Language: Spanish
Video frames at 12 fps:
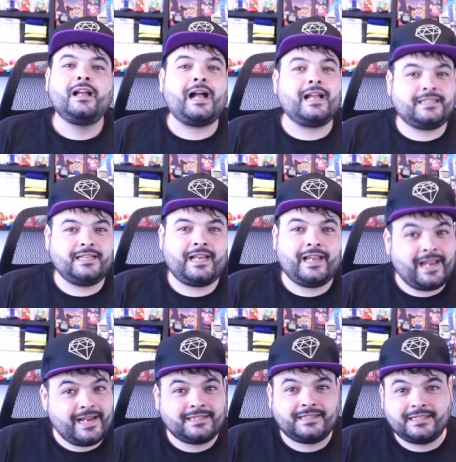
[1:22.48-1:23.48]
Así que
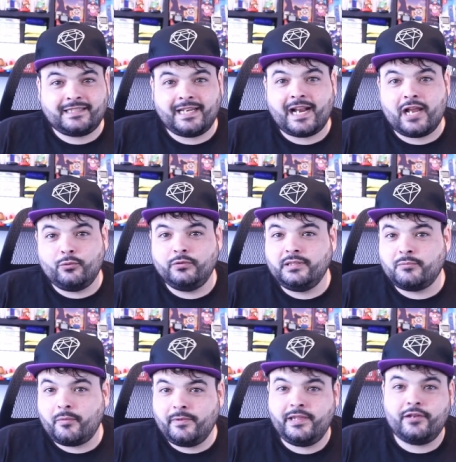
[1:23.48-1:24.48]
este será el
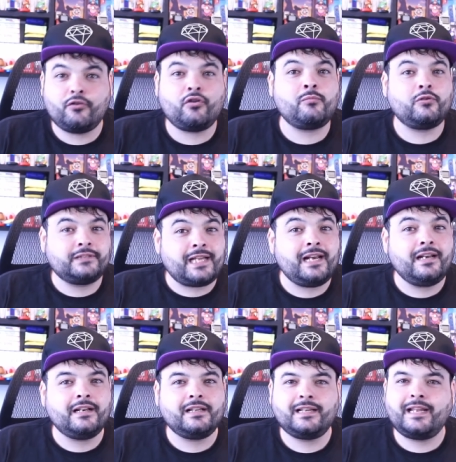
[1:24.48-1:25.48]
último vídeo como
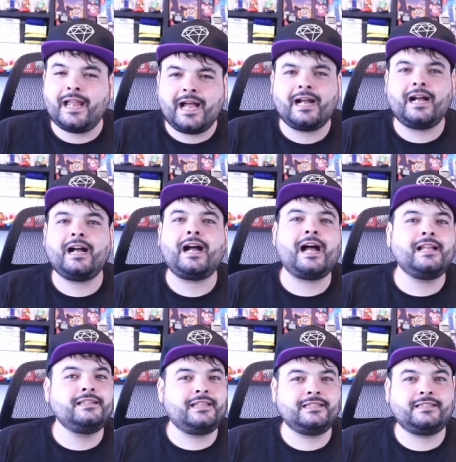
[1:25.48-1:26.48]
tal que haga
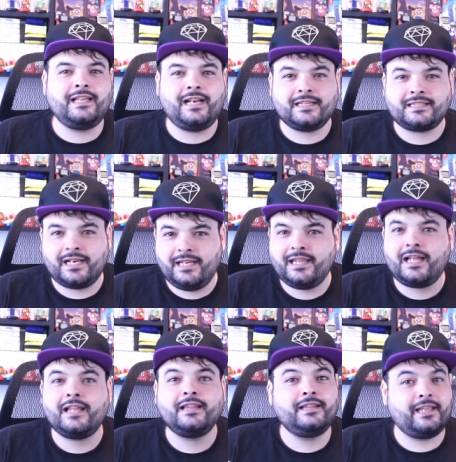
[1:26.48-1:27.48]
antes de la
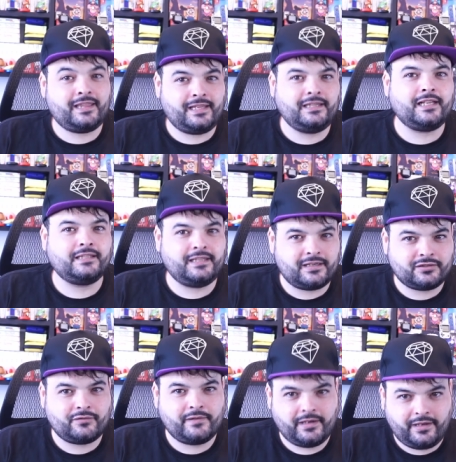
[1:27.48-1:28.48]
salida de Zelda
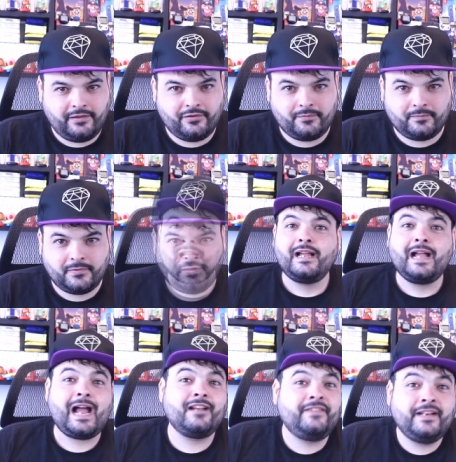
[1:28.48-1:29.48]
Tears of the Kingdom.
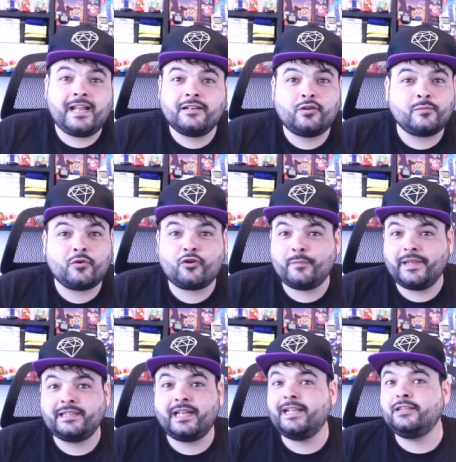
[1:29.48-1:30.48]
Al final, como
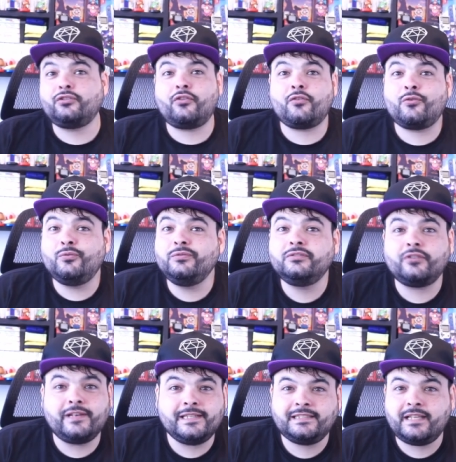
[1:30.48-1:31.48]
comentaré todo junto
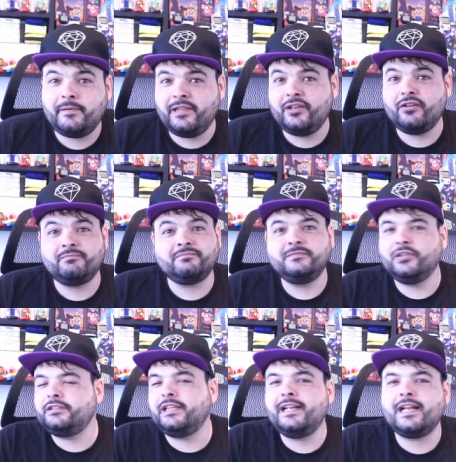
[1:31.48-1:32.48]
en este vídeo,
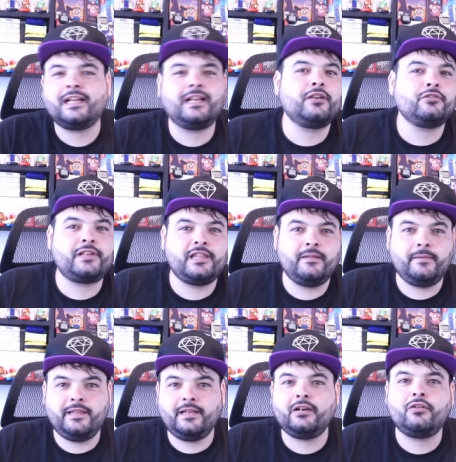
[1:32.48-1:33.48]
no tenía claro si
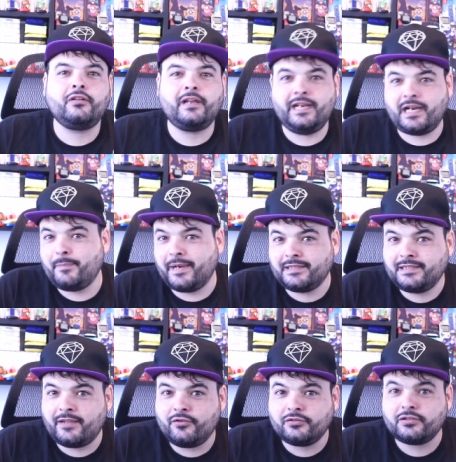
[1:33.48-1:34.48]
dividirlo en
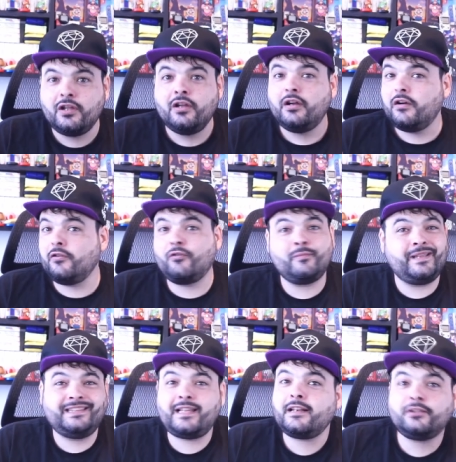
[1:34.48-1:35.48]
apartados o
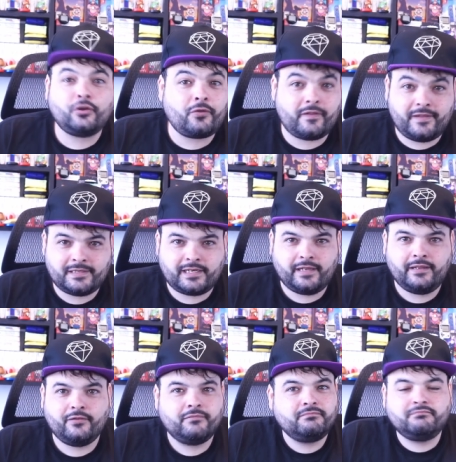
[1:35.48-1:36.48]
comentar todo de seguido.